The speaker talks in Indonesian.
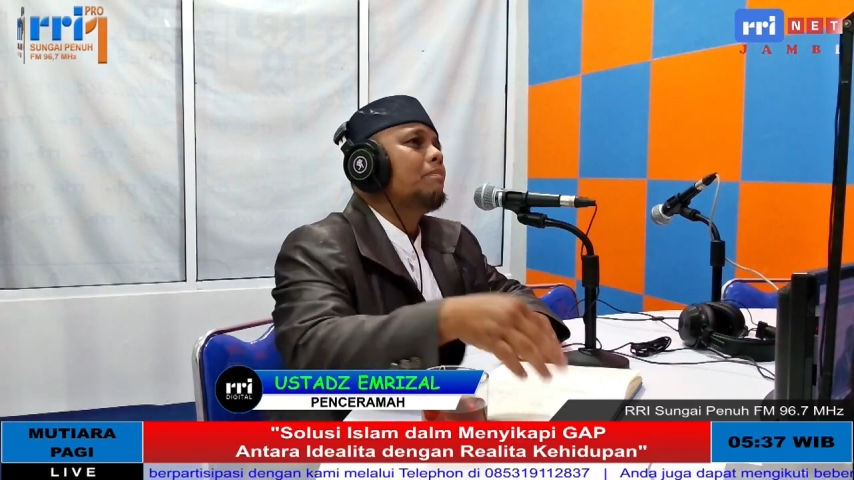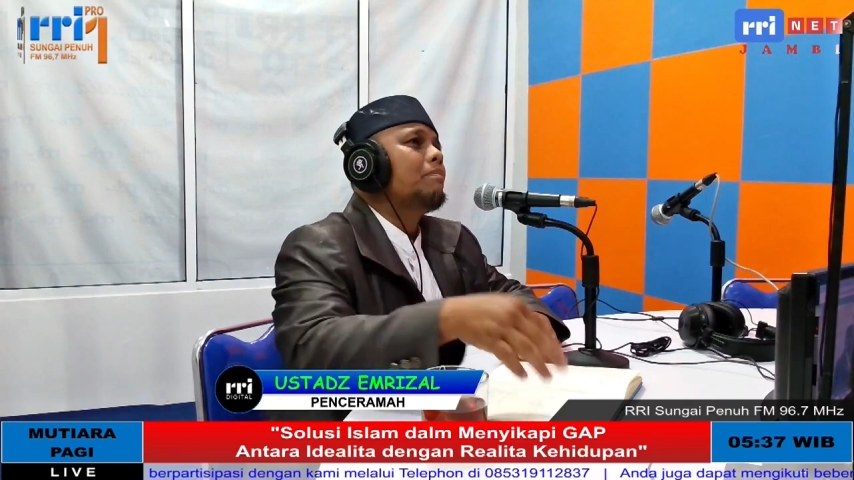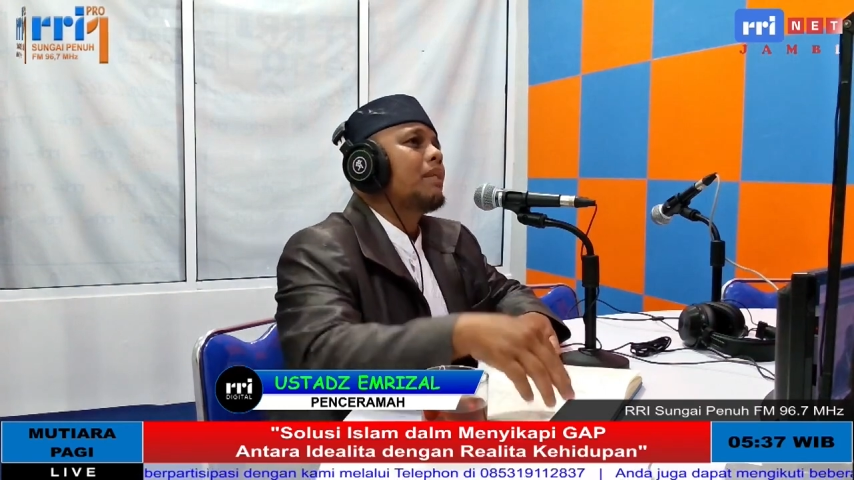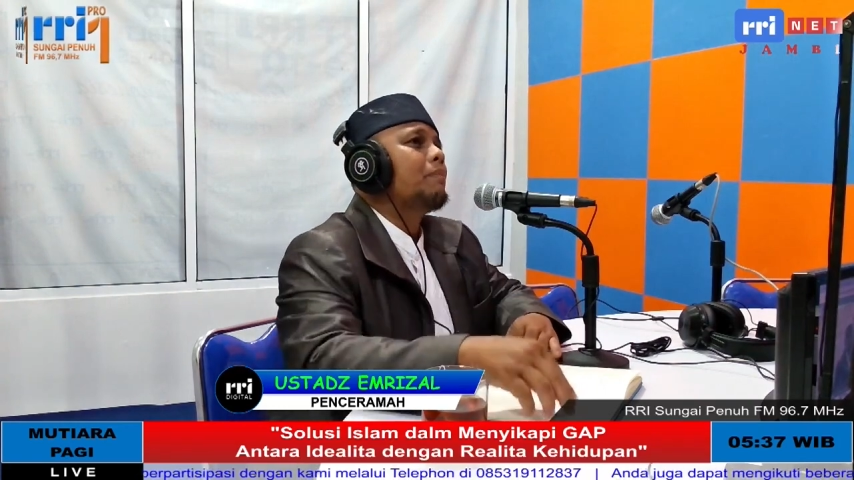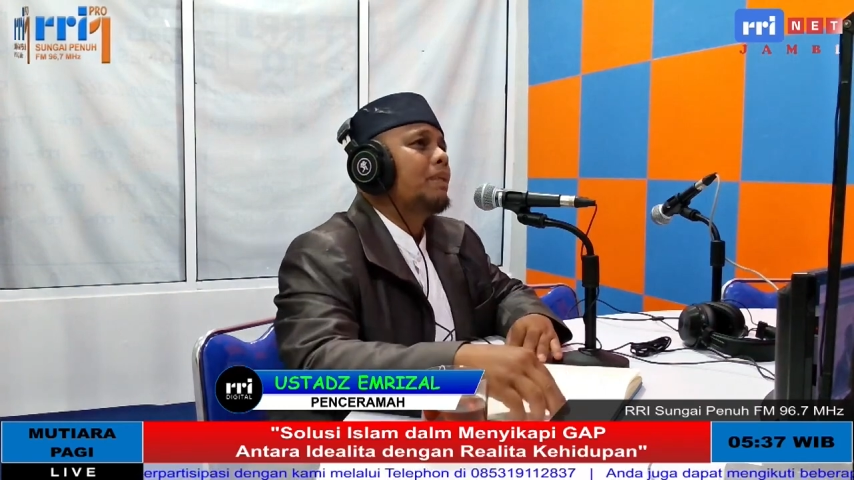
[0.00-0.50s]

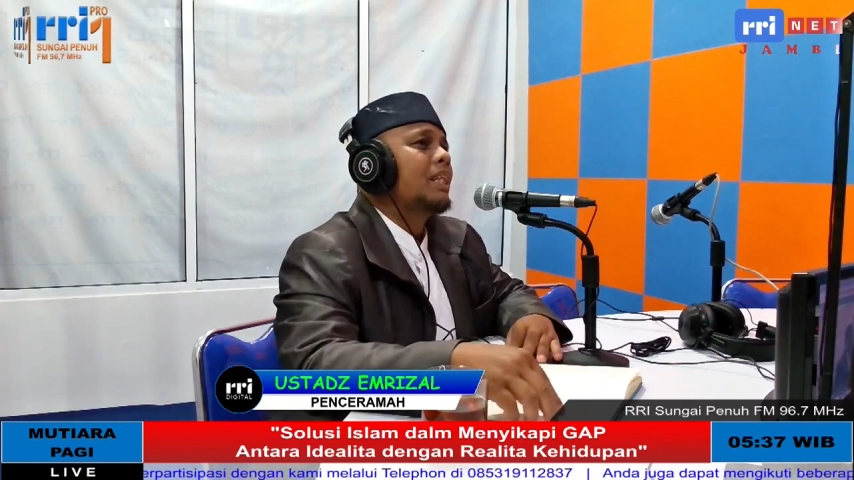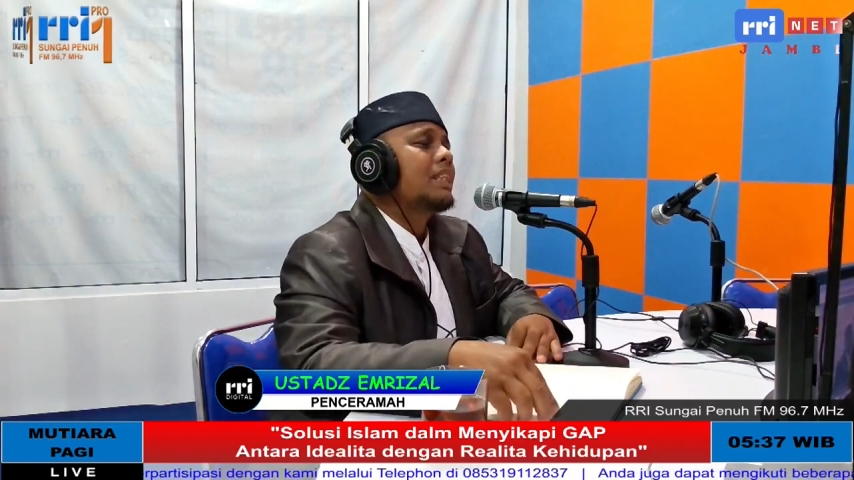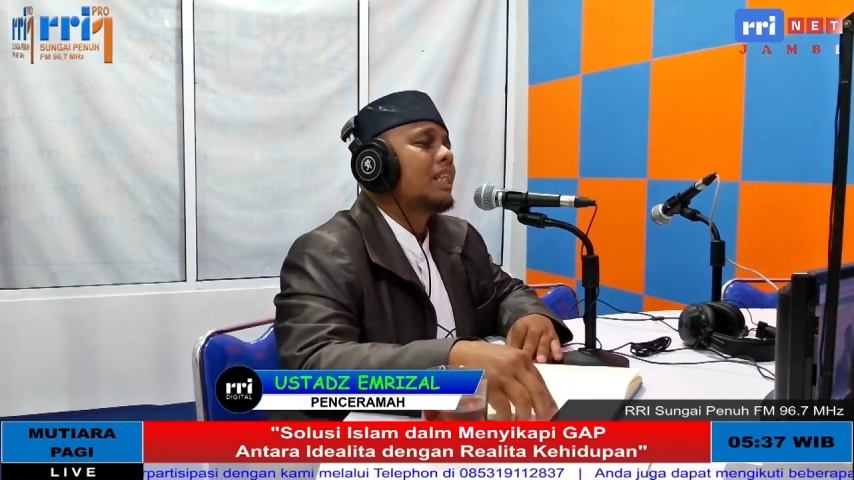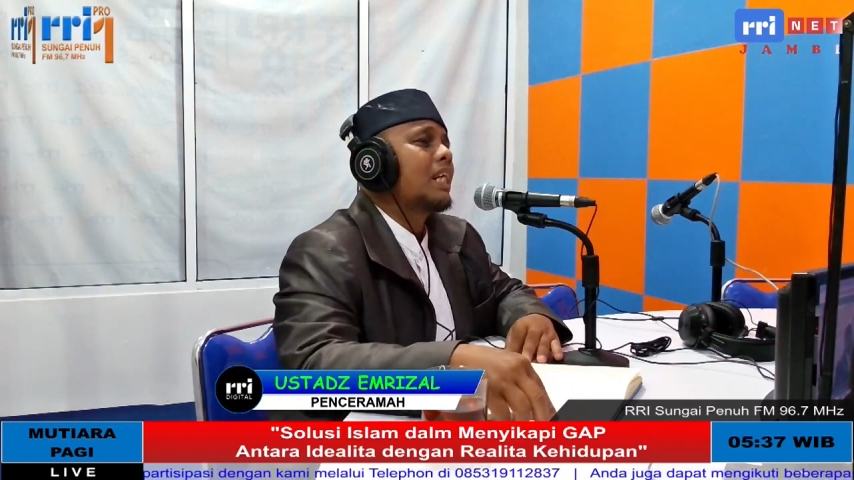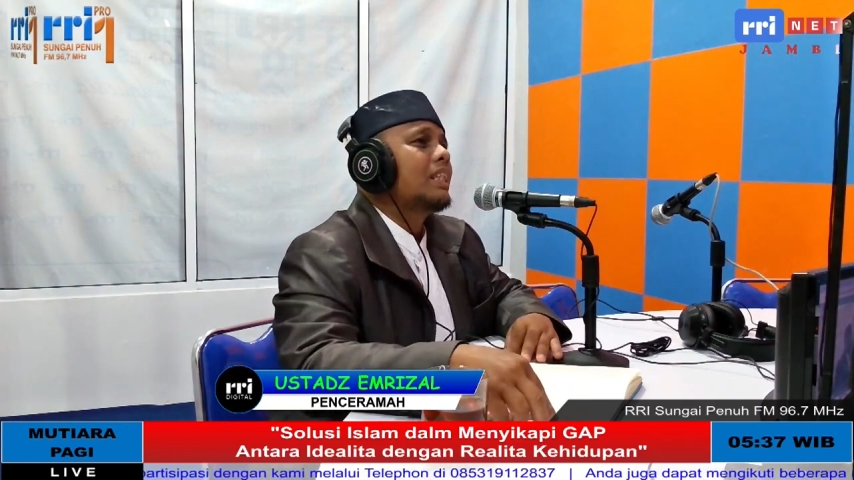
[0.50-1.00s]
bagaimana
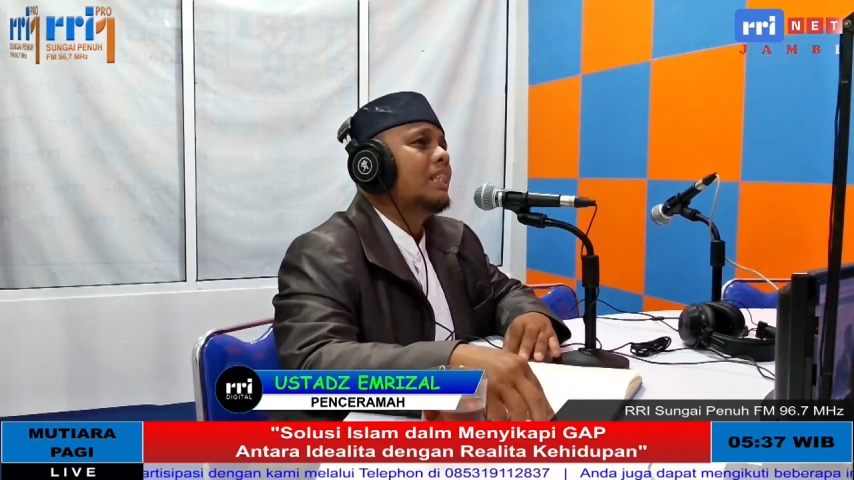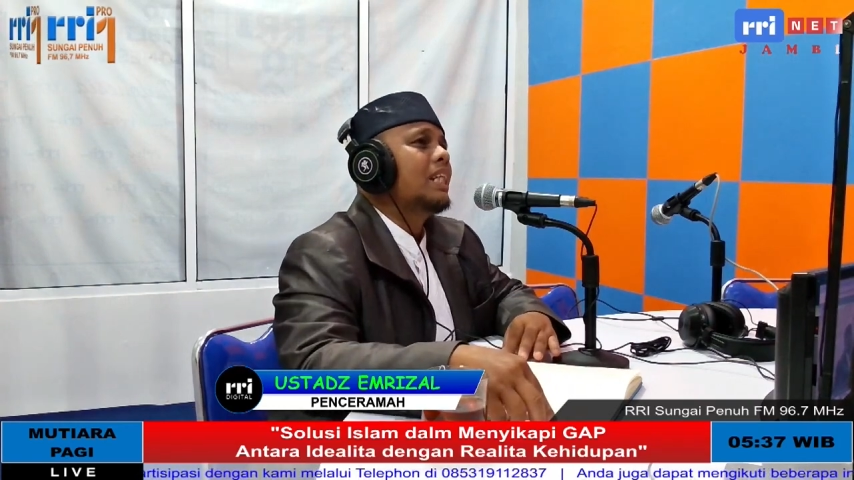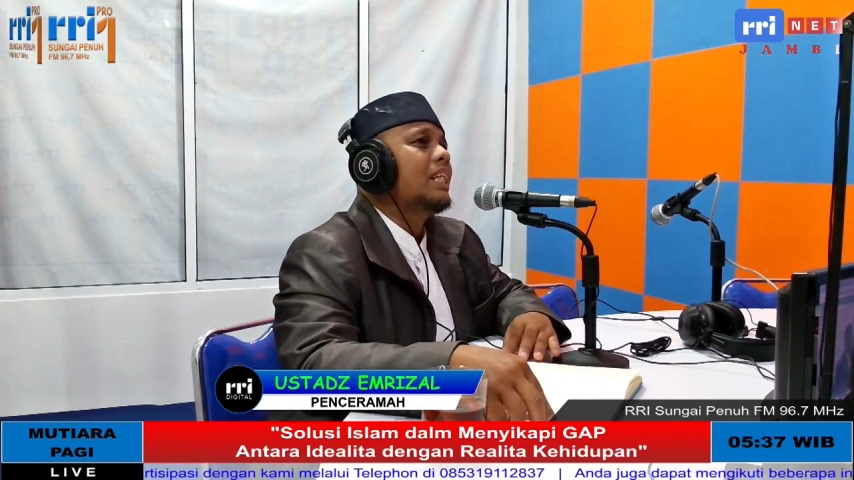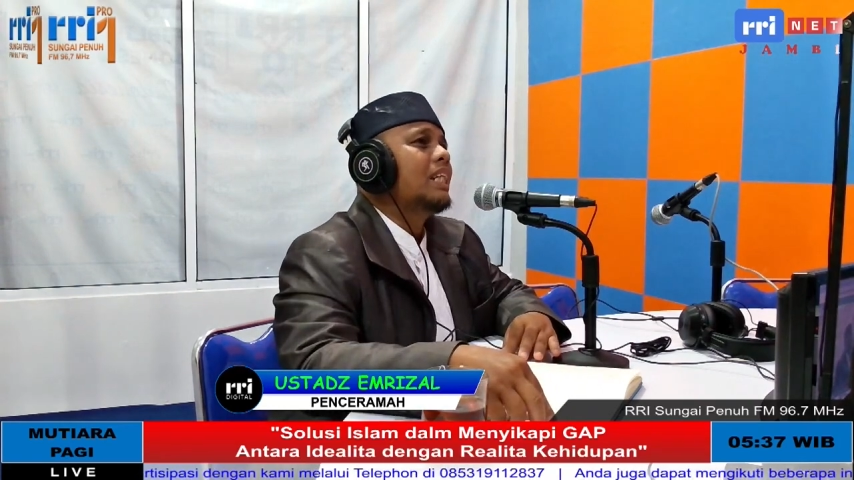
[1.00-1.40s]
perbedaan antara